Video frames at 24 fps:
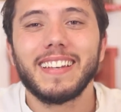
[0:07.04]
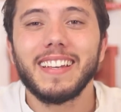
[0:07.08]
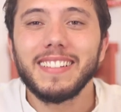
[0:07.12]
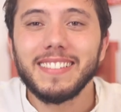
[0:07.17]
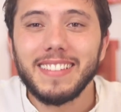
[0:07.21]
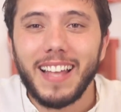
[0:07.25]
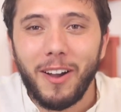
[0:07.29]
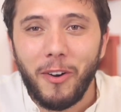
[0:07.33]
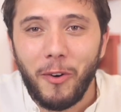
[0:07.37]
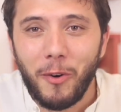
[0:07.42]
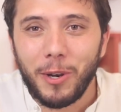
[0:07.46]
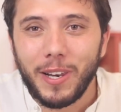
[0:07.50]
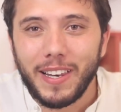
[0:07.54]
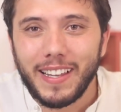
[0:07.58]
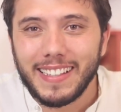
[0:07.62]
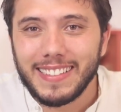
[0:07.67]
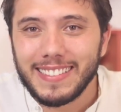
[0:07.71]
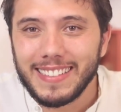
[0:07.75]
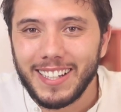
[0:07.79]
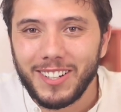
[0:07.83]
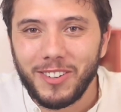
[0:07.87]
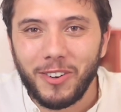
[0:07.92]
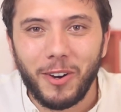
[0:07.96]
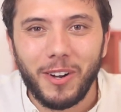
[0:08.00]
O que está
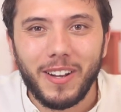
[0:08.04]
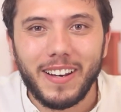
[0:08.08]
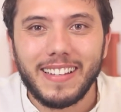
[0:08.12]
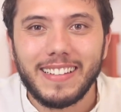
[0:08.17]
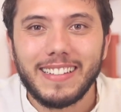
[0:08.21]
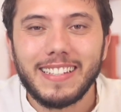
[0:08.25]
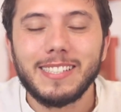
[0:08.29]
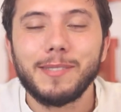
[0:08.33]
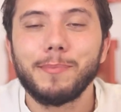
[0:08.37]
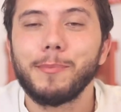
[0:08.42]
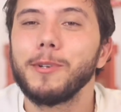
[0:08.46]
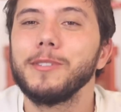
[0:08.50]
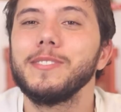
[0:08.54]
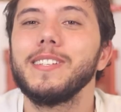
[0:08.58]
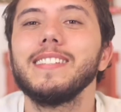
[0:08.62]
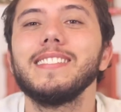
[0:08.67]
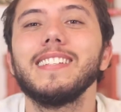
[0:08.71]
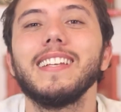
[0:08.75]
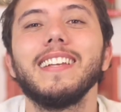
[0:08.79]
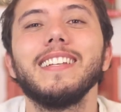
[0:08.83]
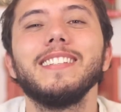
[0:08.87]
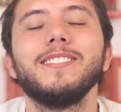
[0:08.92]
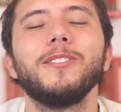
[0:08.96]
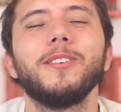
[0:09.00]
rolando agora nesse
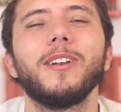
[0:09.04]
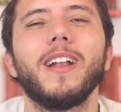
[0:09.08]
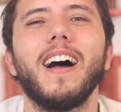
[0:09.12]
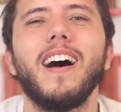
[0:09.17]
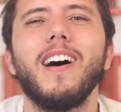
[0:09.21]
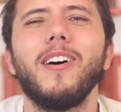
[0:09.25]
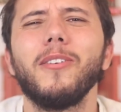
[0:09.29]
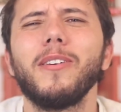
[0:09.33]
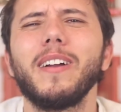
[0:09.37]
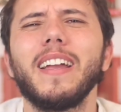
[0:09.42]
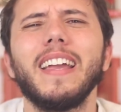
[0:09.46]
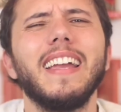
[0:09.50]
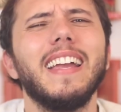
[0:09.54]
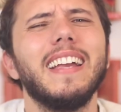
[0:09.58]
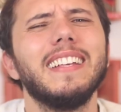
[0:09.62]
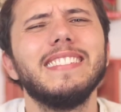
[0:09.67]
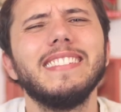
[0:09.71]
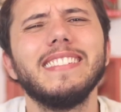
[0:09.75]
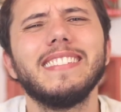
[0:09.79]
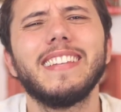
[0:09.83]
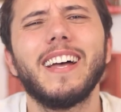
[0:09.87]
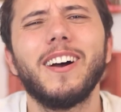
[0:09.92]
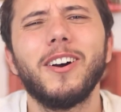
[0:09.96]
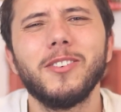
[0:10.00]
processo eleitoral? Quem é
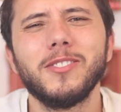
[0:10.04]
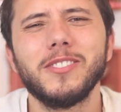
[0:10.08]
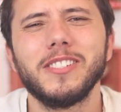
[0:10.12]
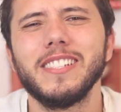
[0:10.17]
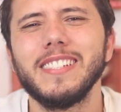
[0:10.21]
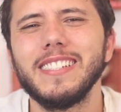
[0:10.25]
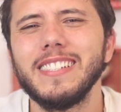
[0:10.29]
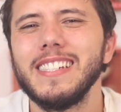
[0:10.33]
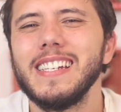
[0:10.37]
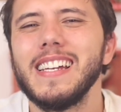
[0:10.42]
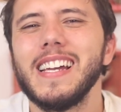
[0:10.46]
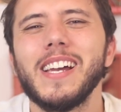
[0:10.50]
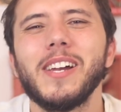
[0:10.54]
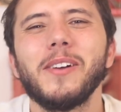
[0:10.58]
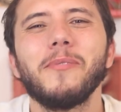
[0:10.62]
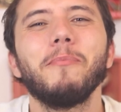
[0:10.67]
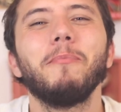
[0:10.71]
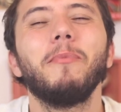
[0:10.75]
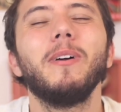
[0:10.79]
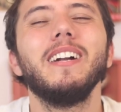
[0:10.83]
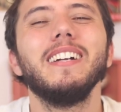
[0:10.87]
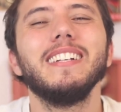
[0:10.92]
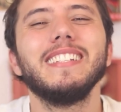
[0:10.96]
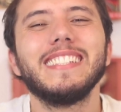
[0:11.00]
esse tal de
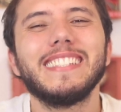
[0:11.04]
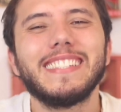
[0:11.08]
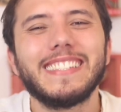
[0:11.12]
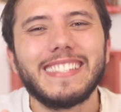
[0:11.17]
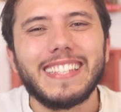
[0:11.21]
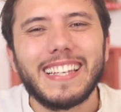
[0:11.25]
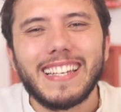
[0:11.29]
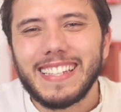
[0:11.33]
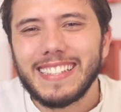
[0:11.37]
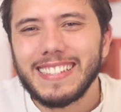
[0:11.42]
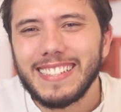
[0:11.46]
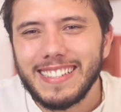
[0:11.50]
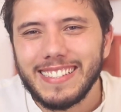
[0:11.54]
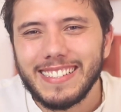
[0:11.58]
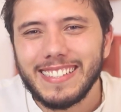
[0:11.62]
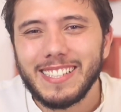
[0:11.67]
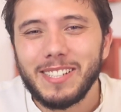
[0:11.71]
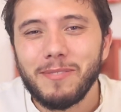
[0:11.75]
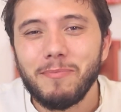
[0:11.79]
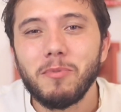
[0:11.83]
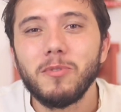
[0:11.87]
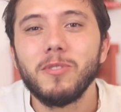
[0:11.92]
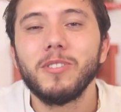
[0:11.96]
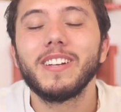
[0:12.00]
Bernie Sanders
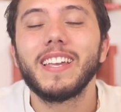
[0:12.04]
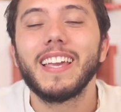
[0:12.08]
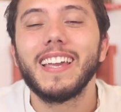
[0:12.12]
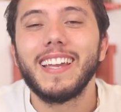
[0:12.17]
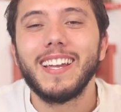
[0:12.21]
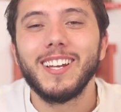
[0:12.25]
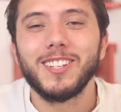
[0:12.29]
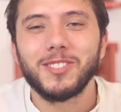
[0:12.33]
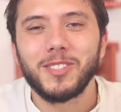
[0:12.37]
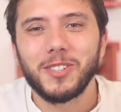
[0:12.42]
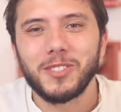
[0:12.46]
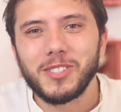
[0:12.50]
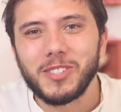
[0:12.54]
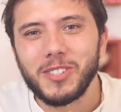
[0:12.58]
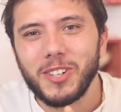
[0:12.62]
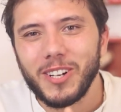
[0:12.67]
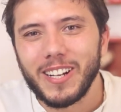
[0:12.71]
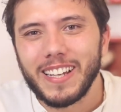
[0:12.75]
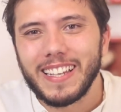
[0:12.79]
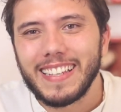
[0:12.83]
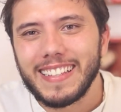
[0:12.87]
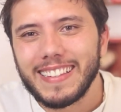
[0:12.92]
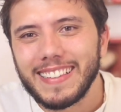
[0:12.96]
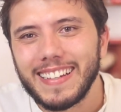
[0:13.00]
e por que eu estou
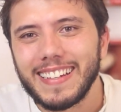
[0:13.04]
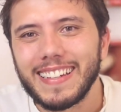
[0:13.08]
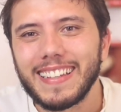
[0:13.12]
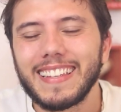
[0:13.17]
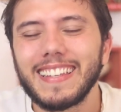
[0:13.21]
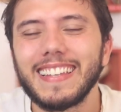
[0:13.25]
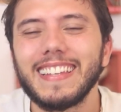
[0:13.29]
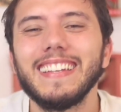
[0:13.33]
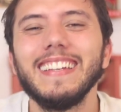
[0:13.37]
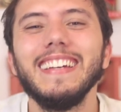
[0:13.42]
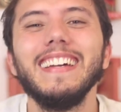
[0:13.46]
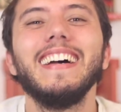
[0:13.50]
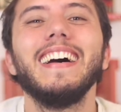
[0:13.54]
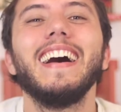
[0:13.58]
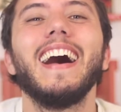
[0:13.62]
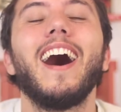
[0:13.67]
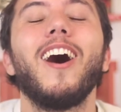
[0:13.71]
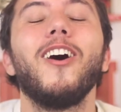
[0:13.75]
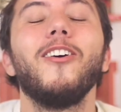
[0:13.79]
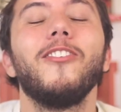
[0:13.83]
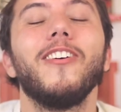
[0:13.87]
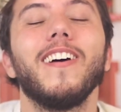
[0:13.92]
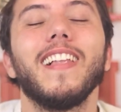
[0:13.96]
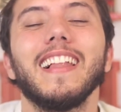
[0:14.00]
sorrindo aqui
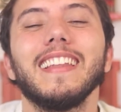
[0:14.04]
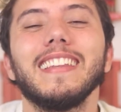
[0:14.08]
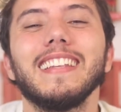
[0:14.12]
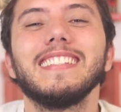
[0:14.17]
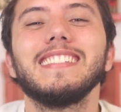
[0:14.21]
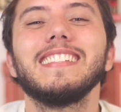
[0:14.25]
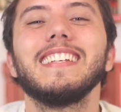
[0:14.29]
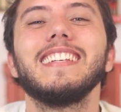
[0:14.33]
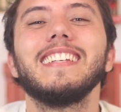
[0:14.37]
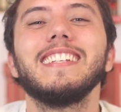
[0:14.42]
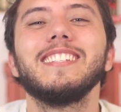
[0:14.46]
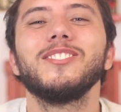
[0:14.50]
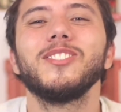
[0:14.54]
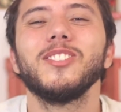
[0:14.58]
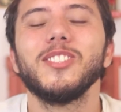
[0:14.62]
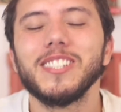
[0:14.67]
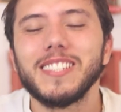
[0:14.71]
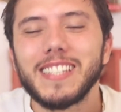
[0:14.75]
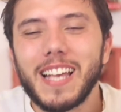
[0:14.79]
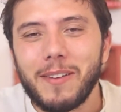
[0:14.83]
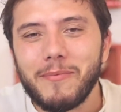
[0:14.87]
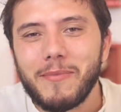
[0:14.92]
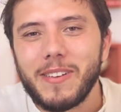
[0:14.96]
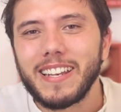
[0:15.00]
ao falar das
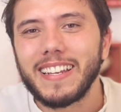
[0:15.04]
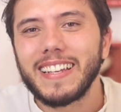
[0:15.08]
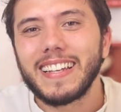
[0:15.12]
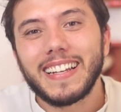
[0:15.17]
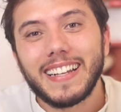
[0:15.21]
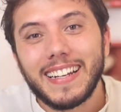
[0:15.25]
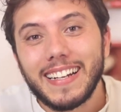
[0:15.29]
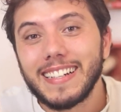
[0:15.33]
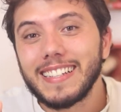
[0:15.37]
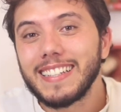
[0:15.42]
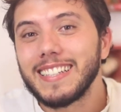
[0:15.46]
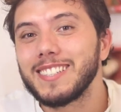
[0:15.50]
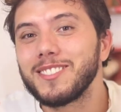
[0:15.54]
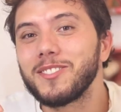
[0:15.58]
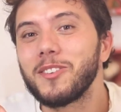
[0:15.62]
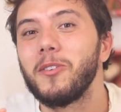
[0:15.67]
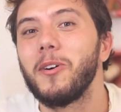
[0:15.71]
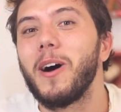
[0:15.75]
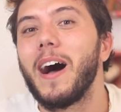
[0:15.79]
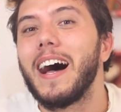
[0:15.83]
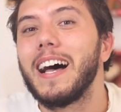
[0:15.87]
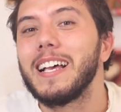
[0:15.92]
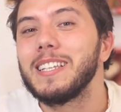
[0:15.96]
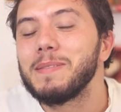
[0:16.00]
eleições americanas
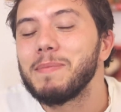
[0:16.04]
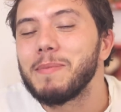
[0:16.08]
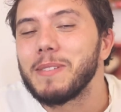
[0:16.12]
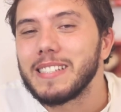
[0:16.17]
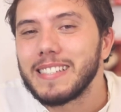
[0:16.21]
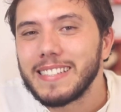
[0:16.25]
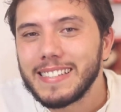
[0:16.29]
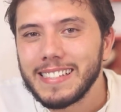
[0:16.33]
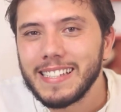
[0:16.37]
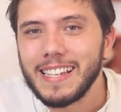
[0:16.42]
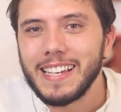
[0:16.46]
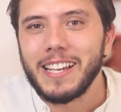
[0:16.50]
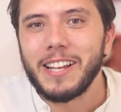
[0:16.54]
com aspas?